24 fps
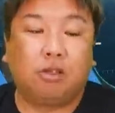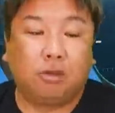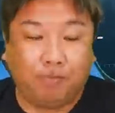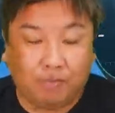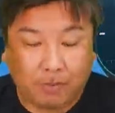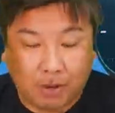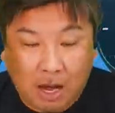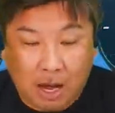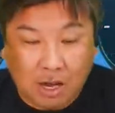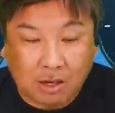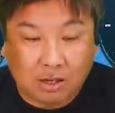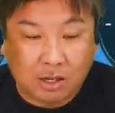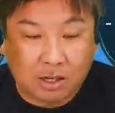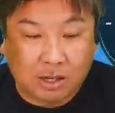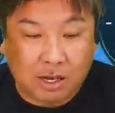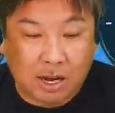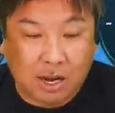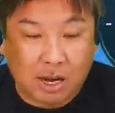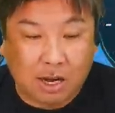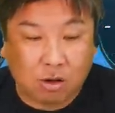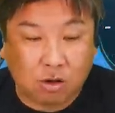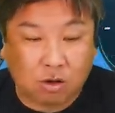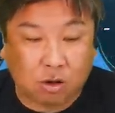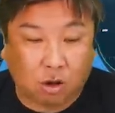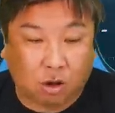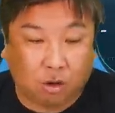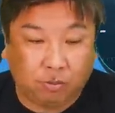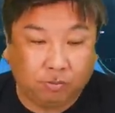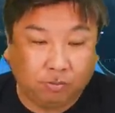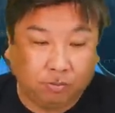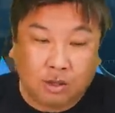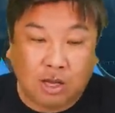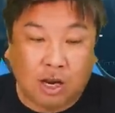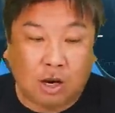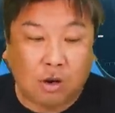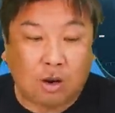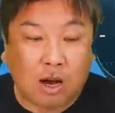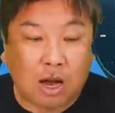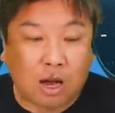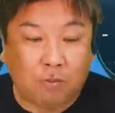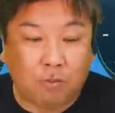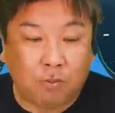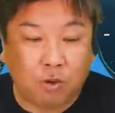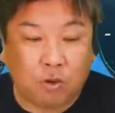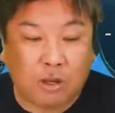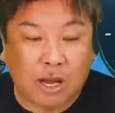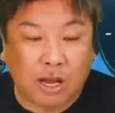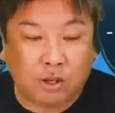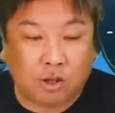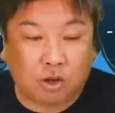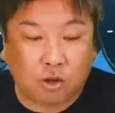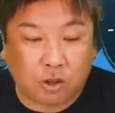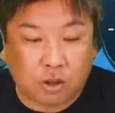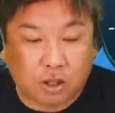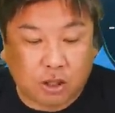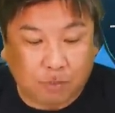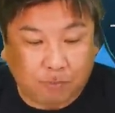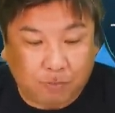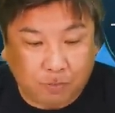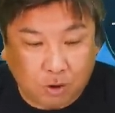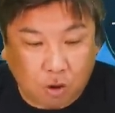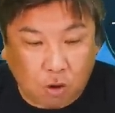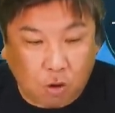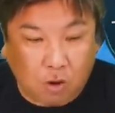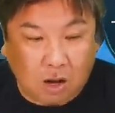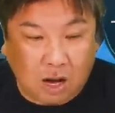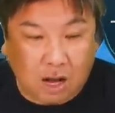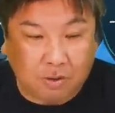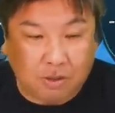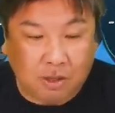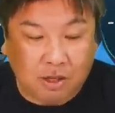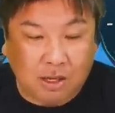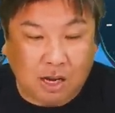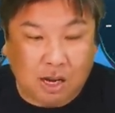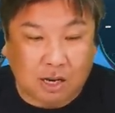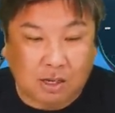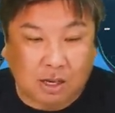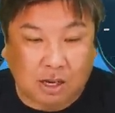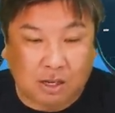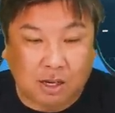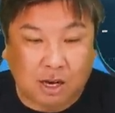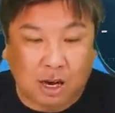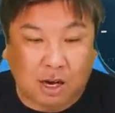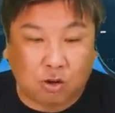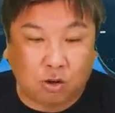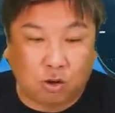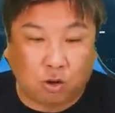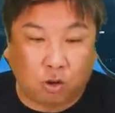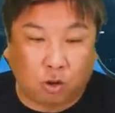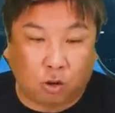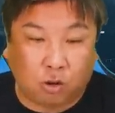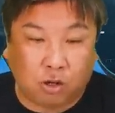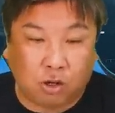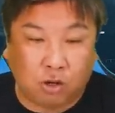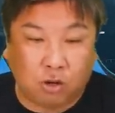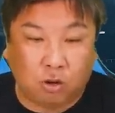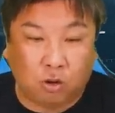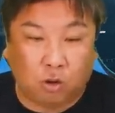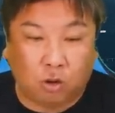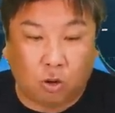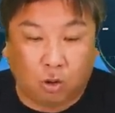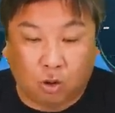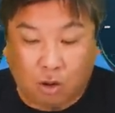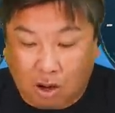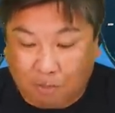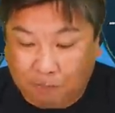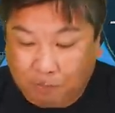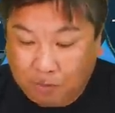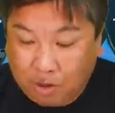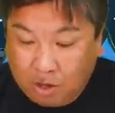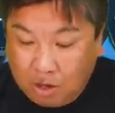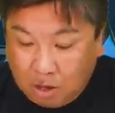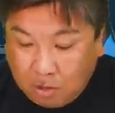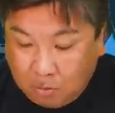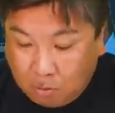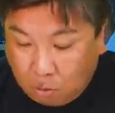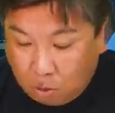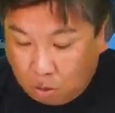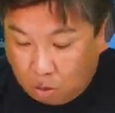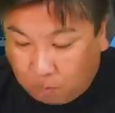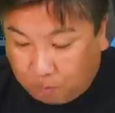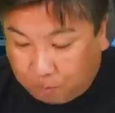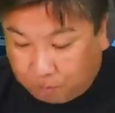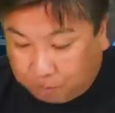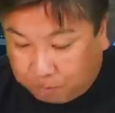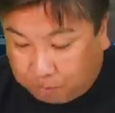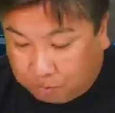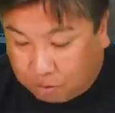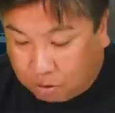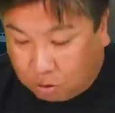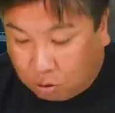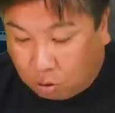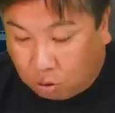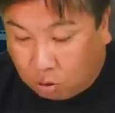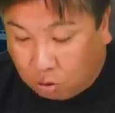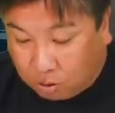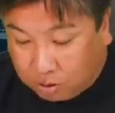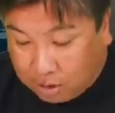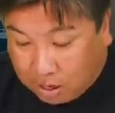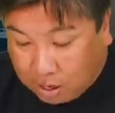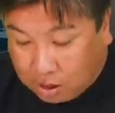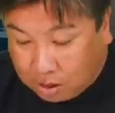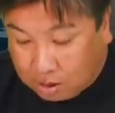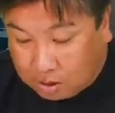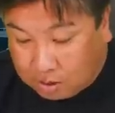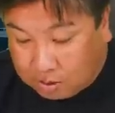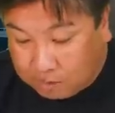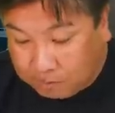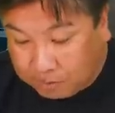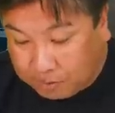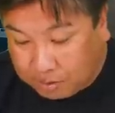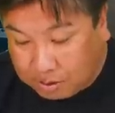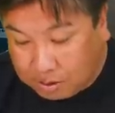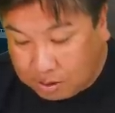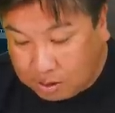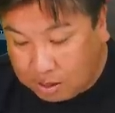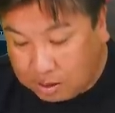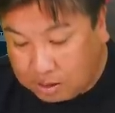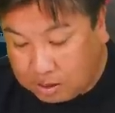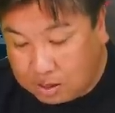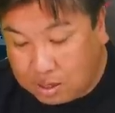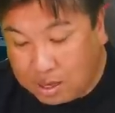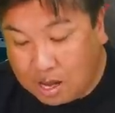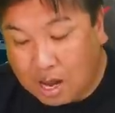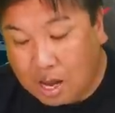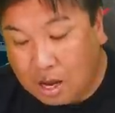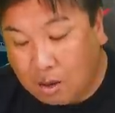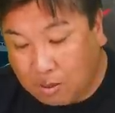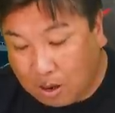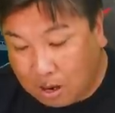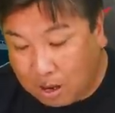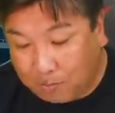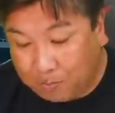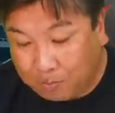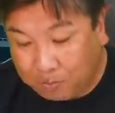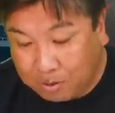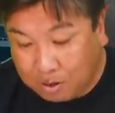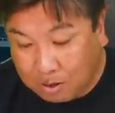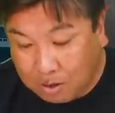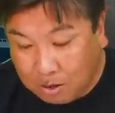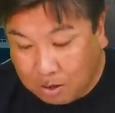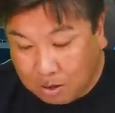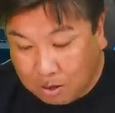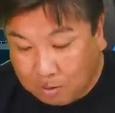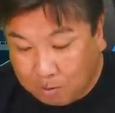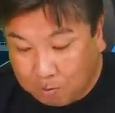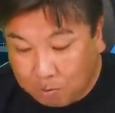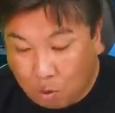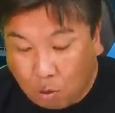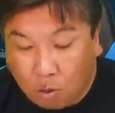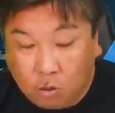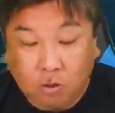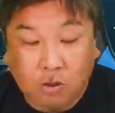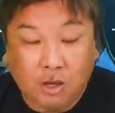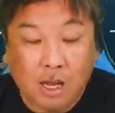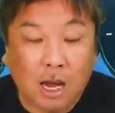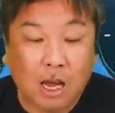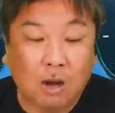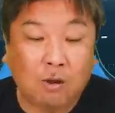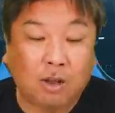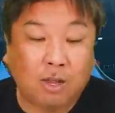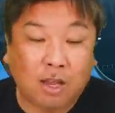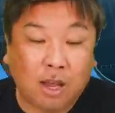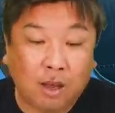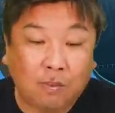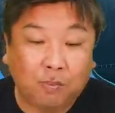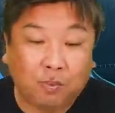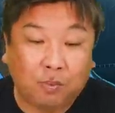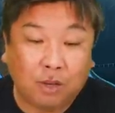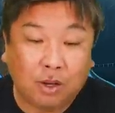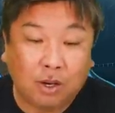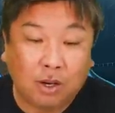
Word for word: グ阪神対ヤクルト7日、雨天中止8日、2対3でヤクルトっていうところはもうこのね試合は問題はね